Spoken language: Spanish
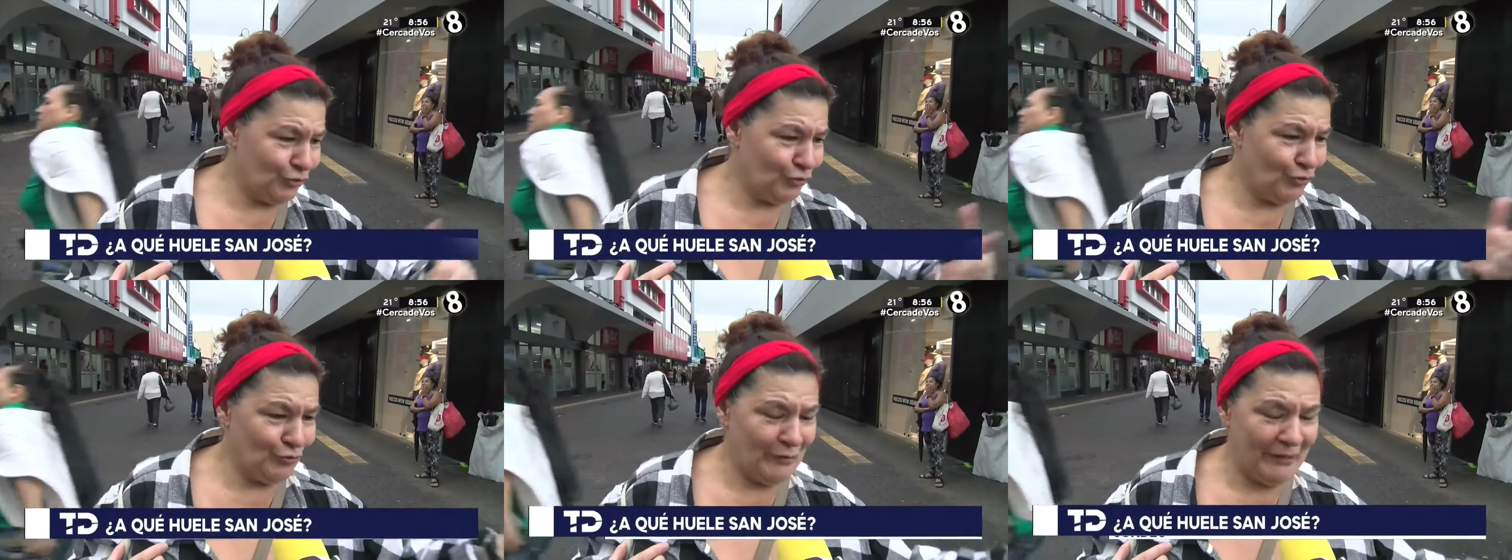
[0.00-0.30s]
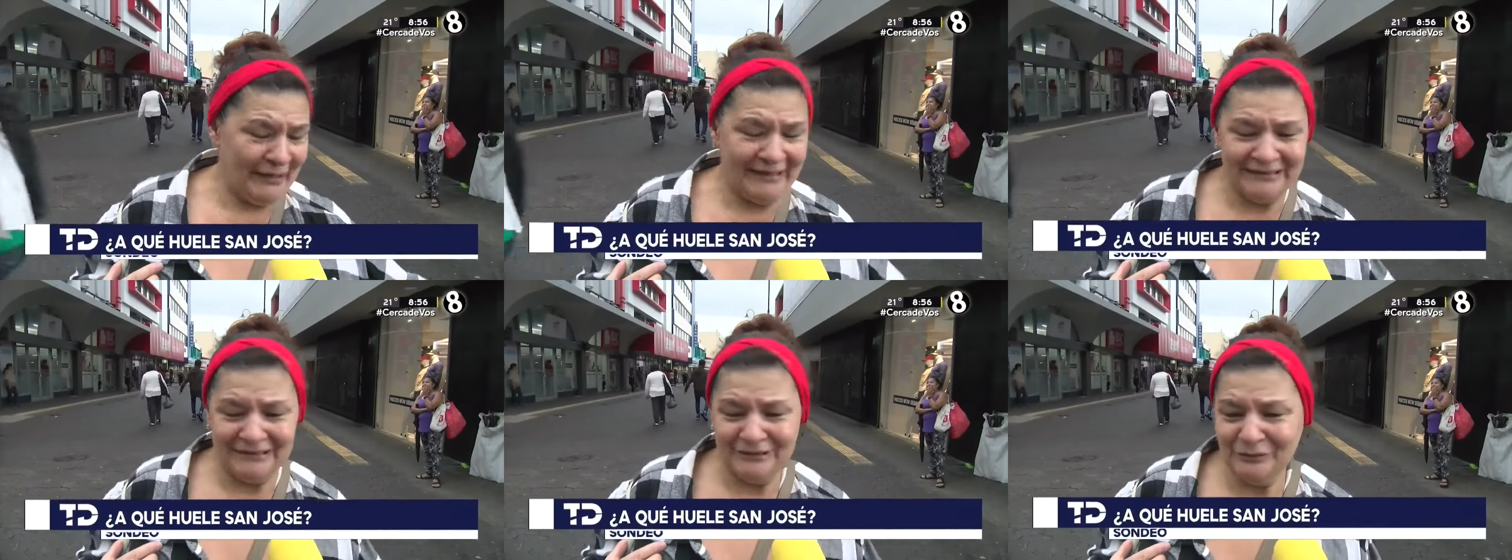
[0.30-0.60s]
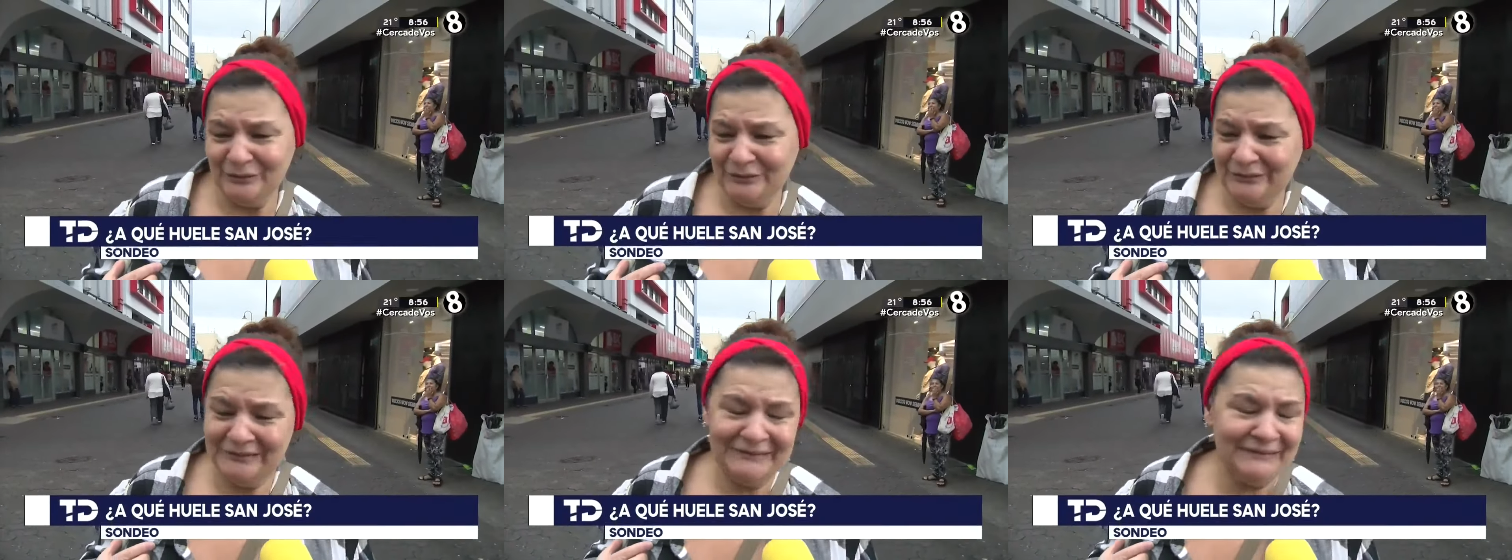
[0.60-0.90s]
todo
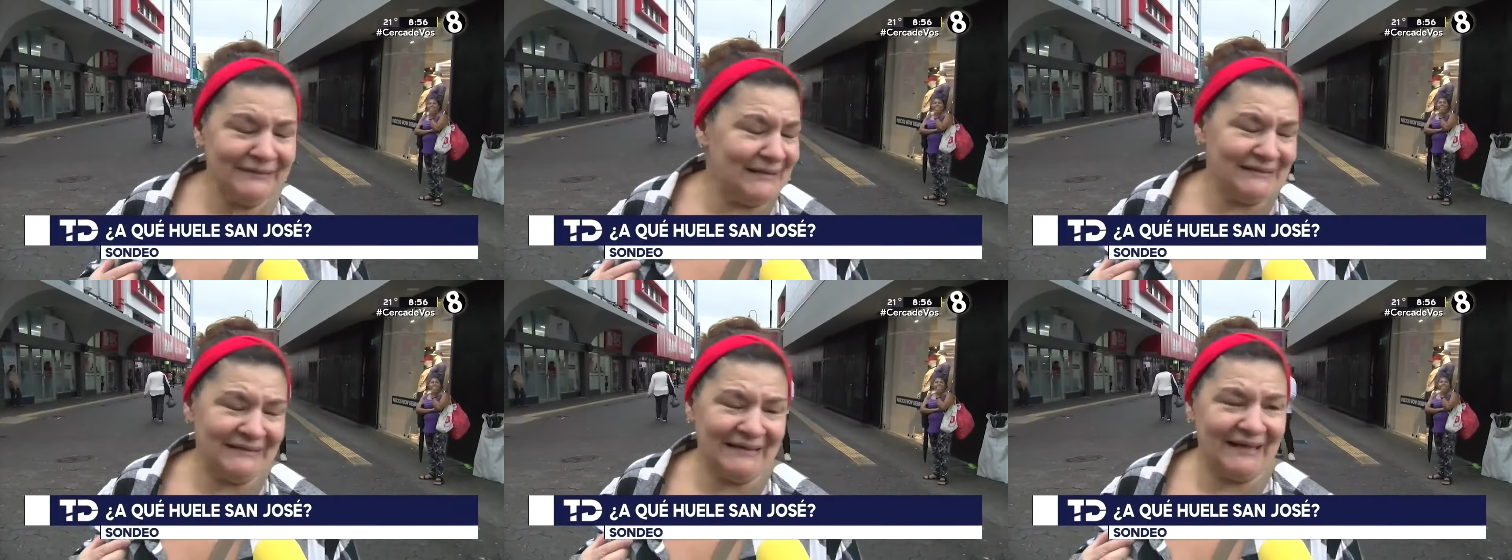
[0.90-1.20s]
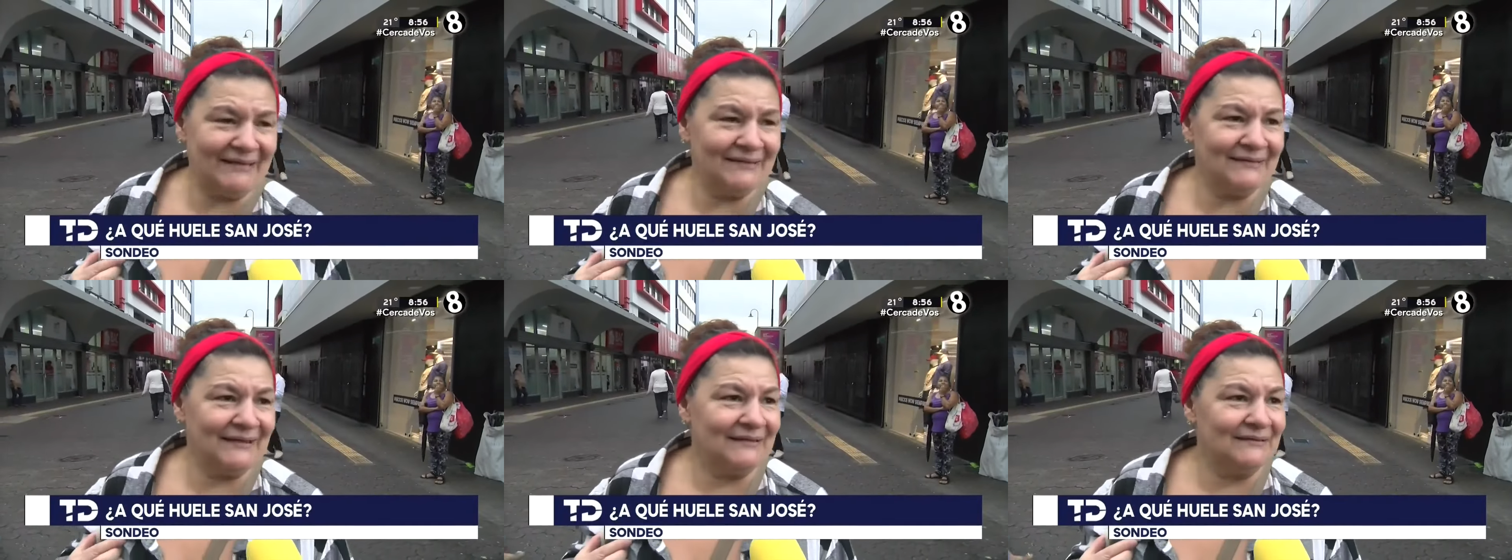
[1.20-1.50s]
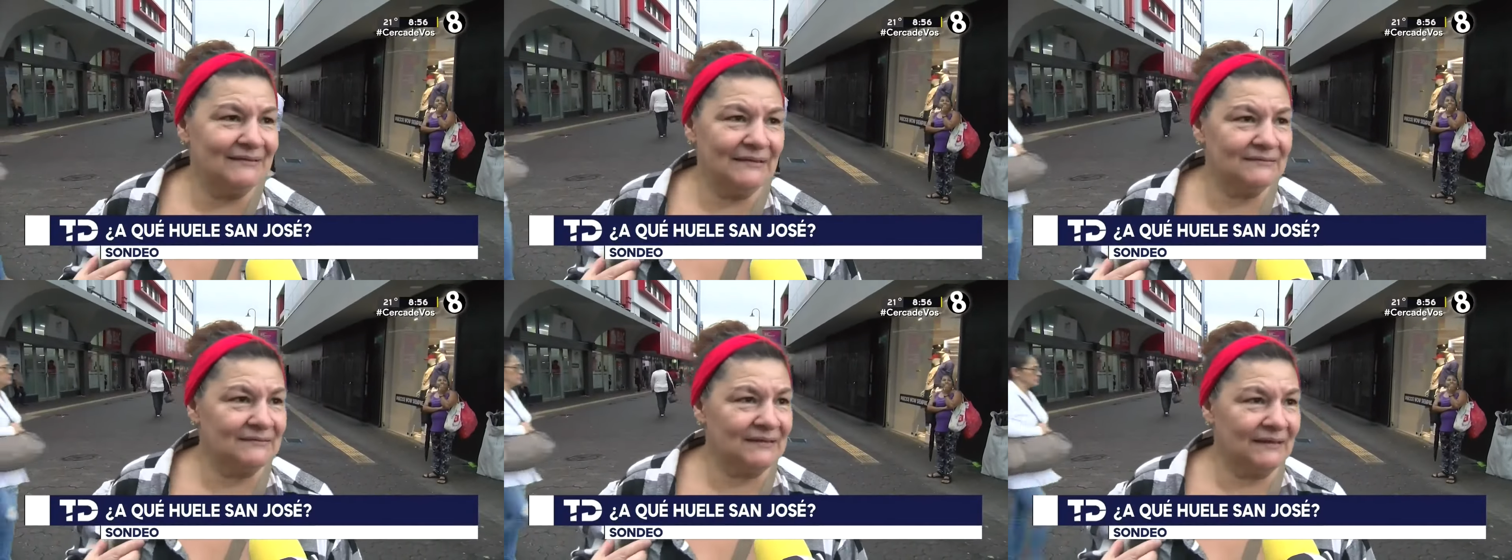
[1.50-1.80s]
eso, es indecente,
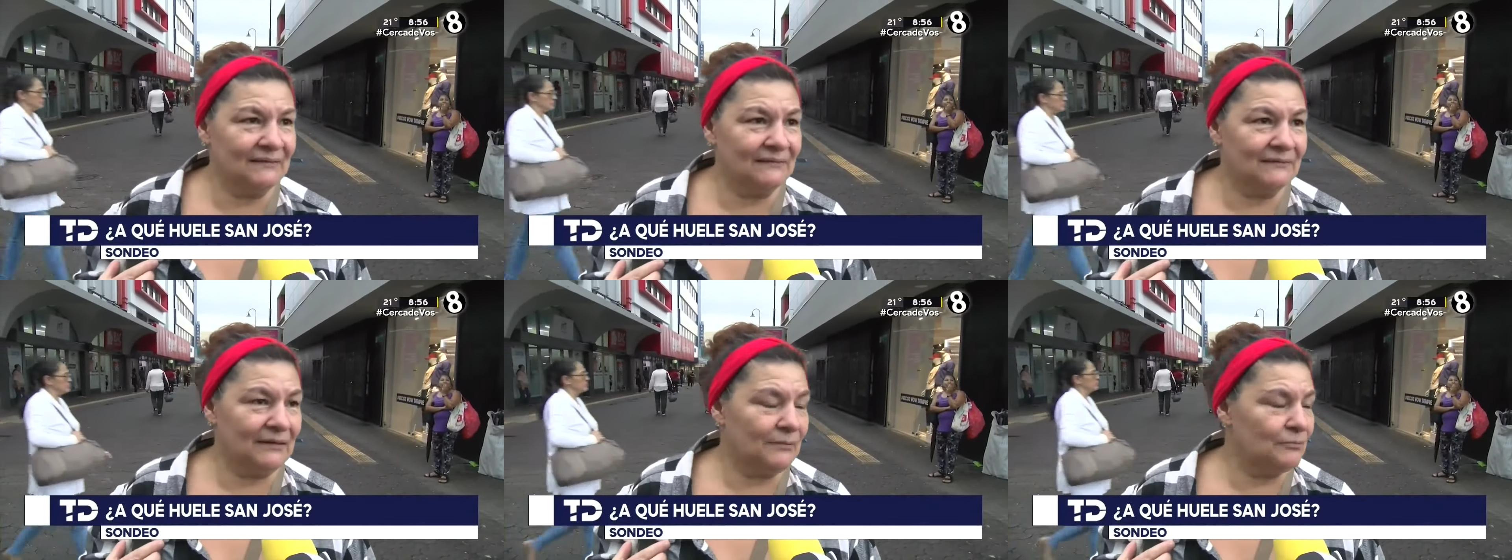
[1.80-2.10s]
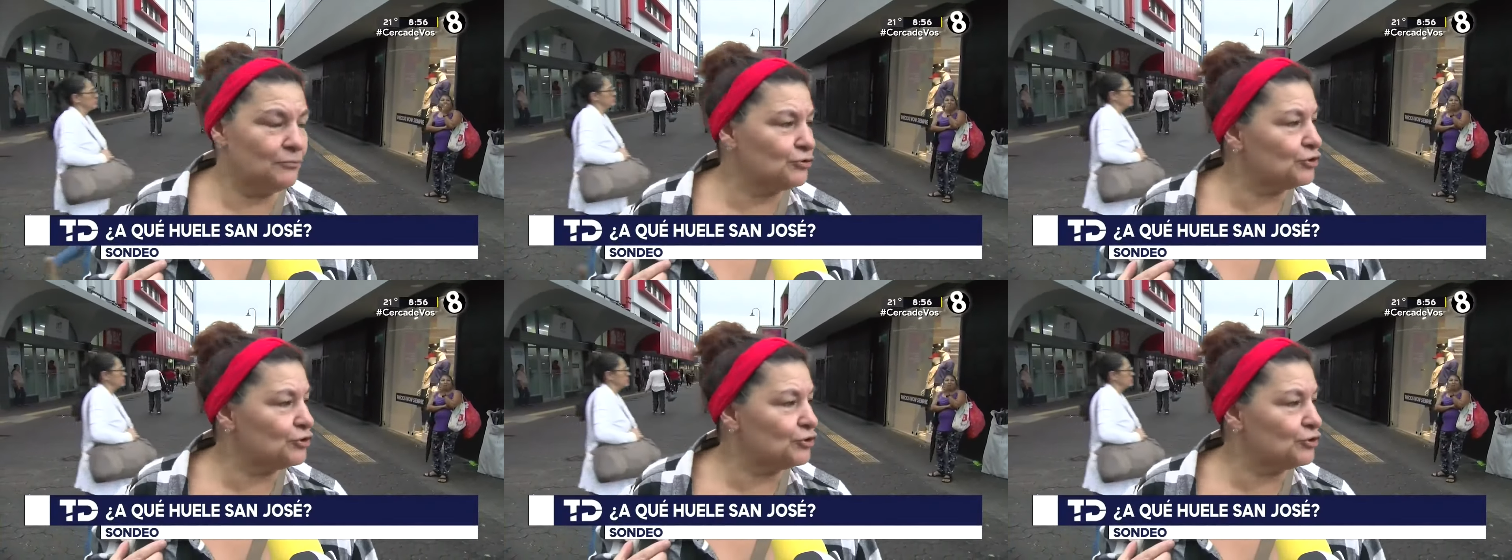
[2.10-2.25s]
indecente.